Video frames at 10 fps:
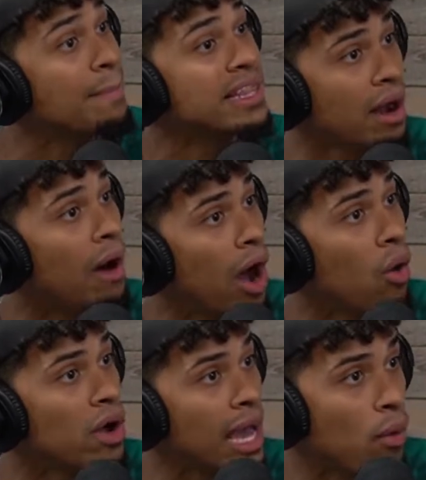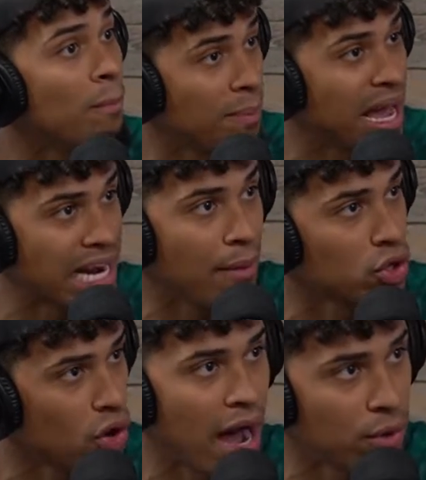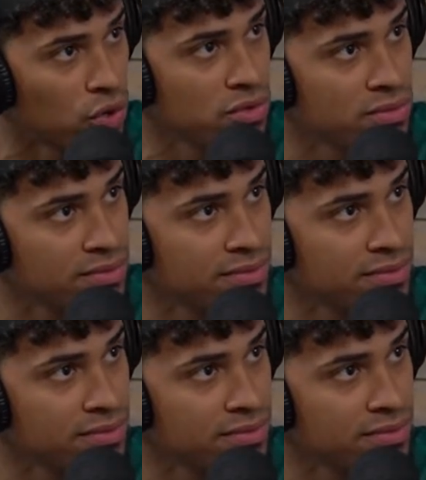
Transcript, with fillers: es mi trabajo. Que un, me clave otro cabrón.